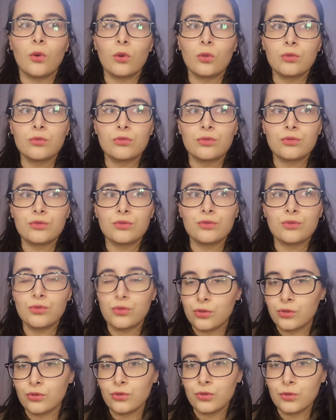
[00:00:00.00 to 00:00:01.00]
olduğunu
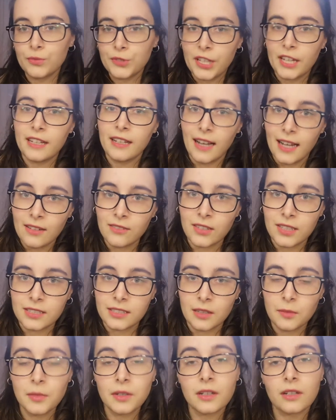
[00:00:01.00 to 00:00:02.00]
düşündüğüm şeyler
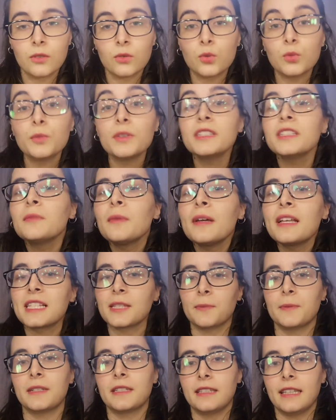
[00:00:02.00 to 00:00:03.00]
var ama umarım
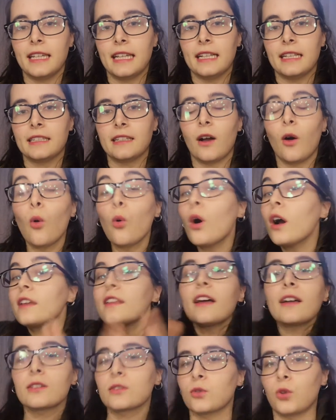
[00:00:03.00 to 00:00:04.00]
espri değildir. o
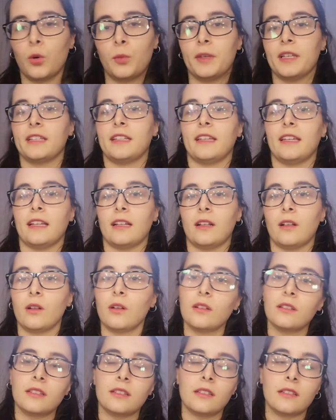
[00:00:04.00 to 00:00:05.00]
kadar komik değil.
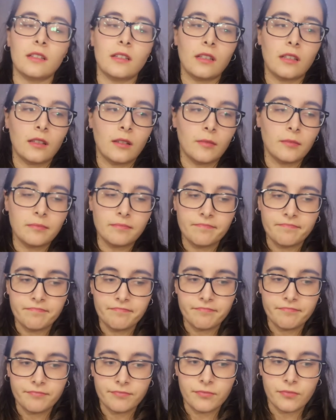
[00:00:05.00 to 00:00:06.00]
Ee,
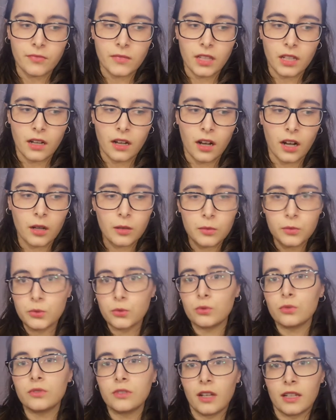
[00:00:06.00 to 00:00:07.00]

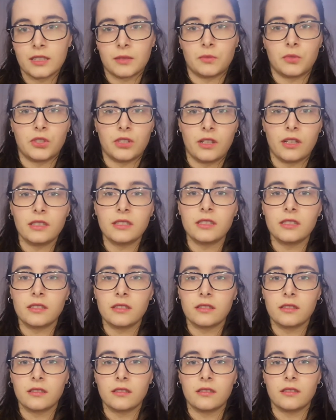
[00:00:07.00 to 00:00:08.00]
absürt
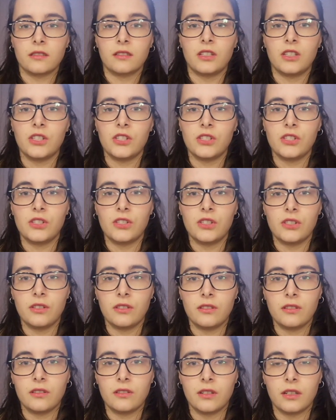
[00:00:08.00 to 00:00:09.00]
yazmışlar.
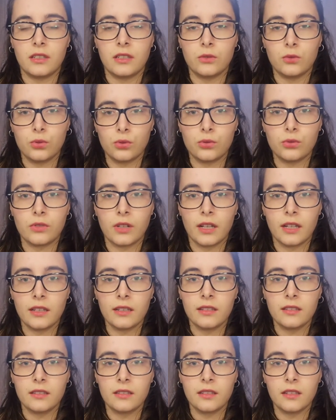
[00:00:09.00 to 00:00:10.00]
Hani türüne.
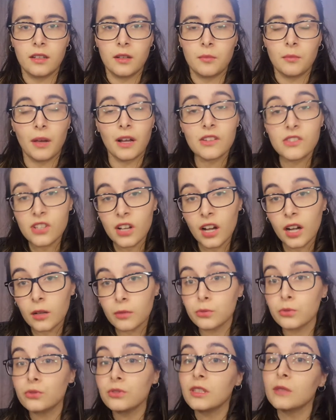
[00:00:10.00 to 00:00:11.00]
Bence
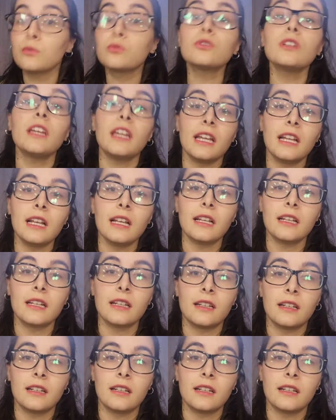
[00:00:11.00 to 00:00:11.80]
absürt de bu değil.